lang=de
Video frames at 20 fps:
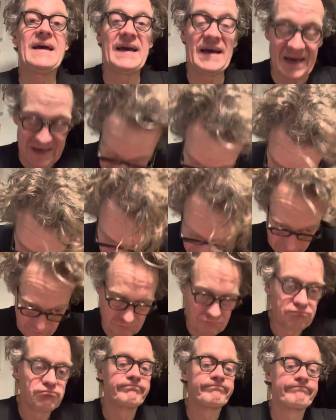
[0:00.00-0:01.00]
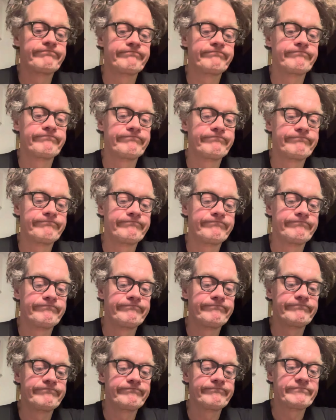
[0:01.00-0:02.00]
essen.
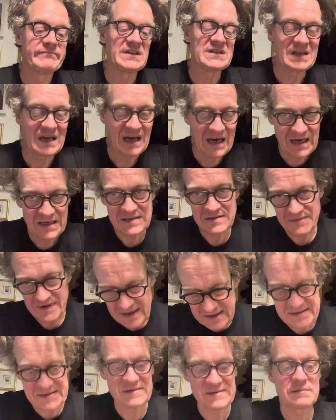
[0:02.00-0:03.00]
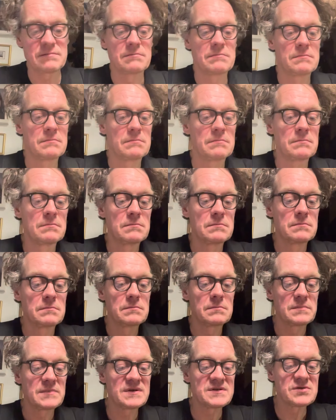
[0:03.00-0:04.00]
Das Gras wächst,
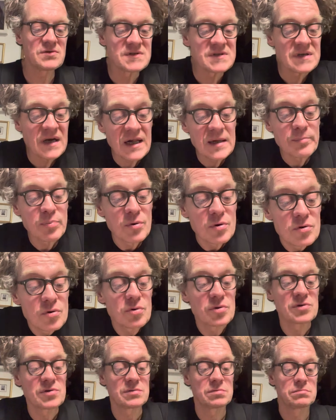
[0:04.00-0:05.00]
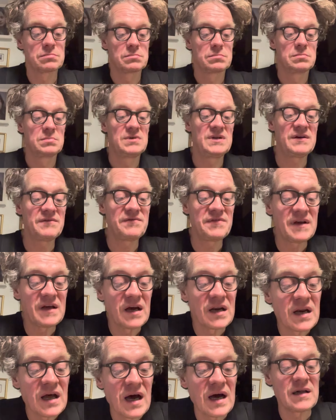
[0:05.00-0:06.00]
das Sozialprodukt, der
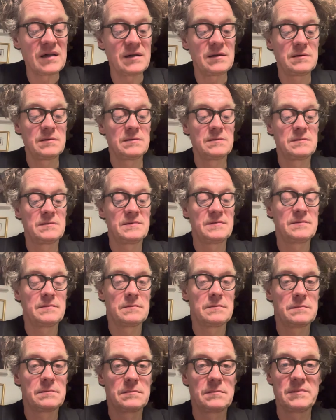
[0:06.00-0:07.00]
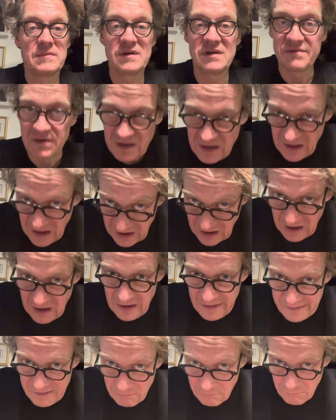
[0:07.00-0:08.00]
Fingernagel, die
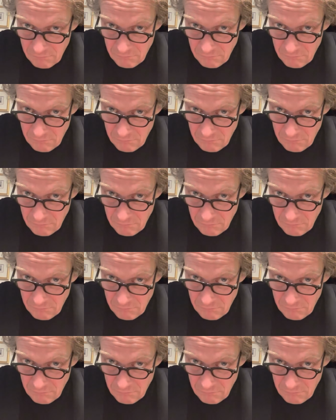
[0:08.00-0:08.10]
Vergangenheit.